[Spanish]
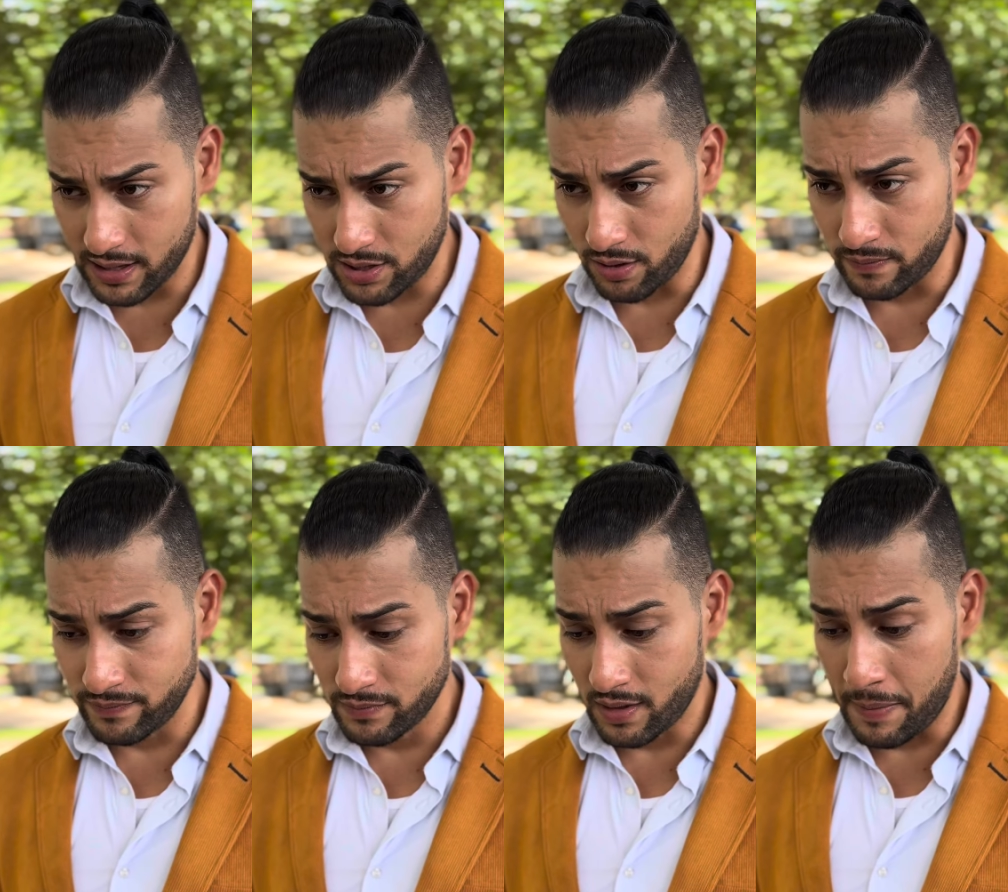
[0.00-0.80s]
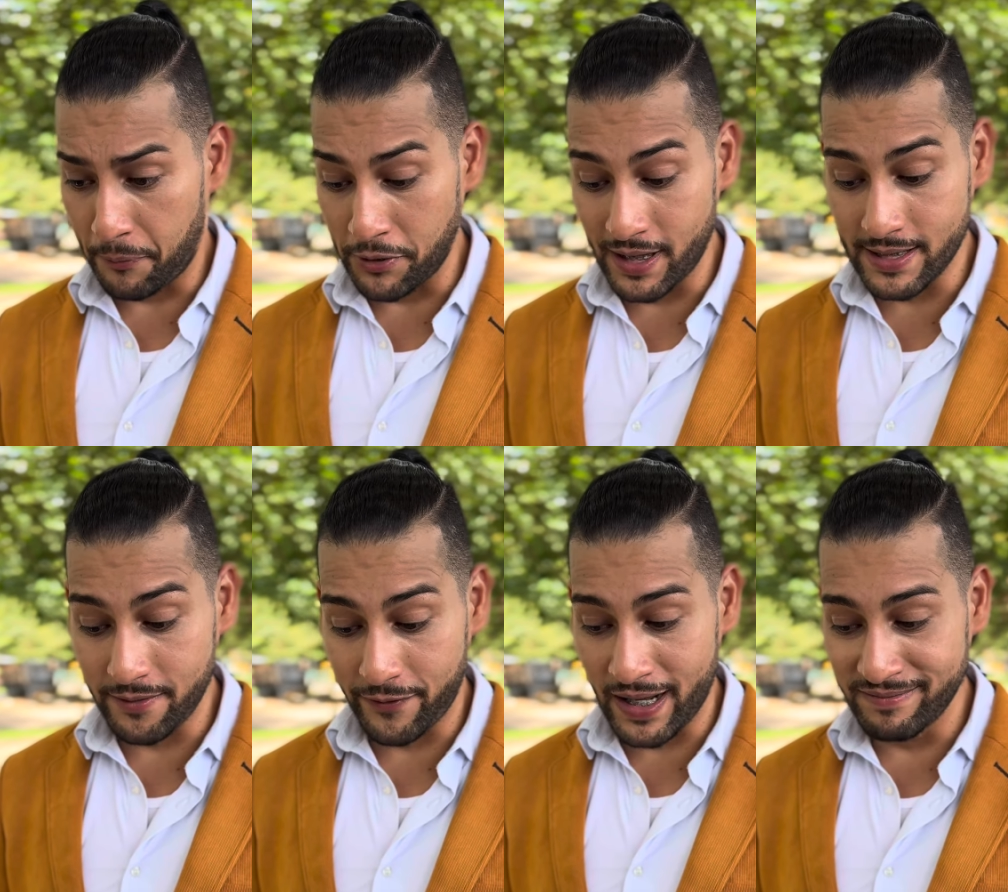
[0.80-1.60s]
lección y pudiste
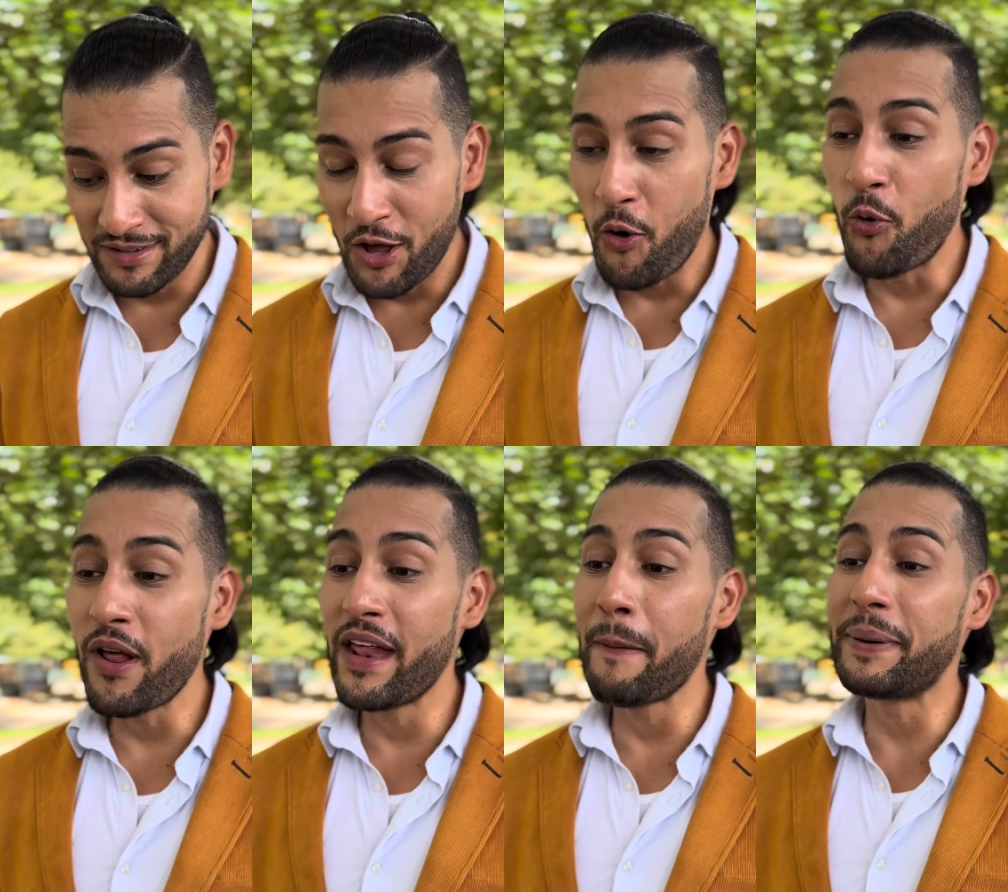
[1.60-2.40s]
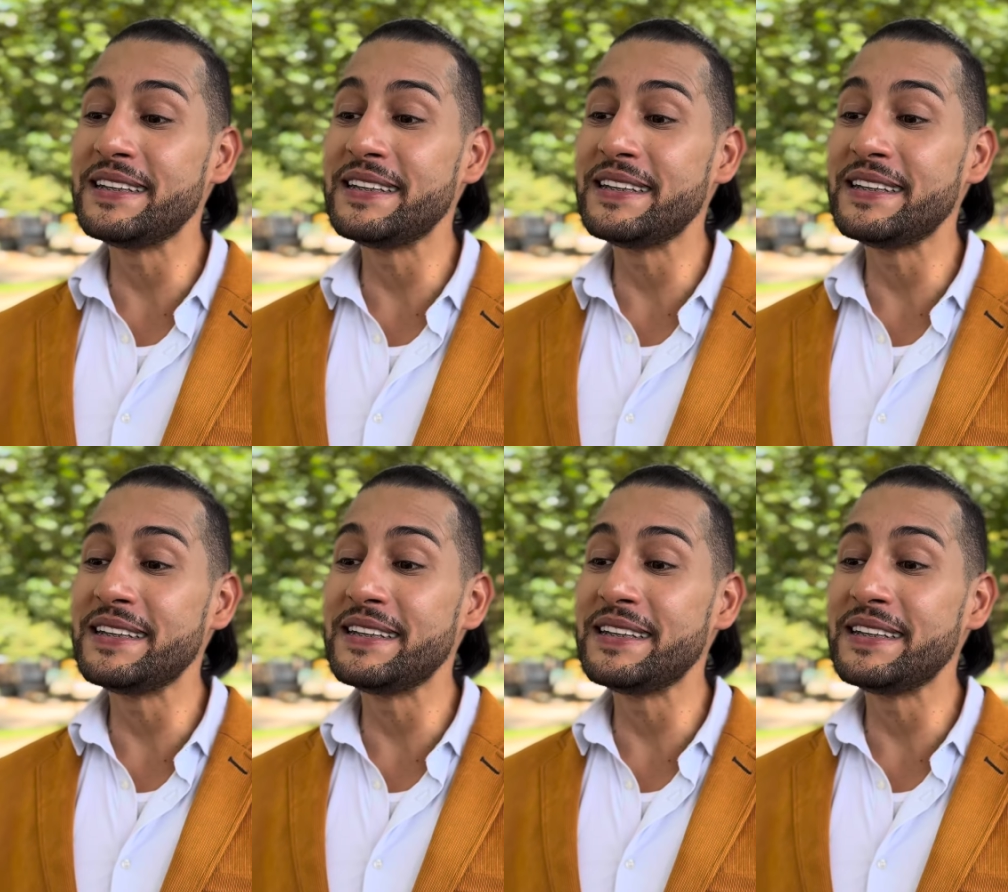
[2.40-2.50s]
descifrar una de las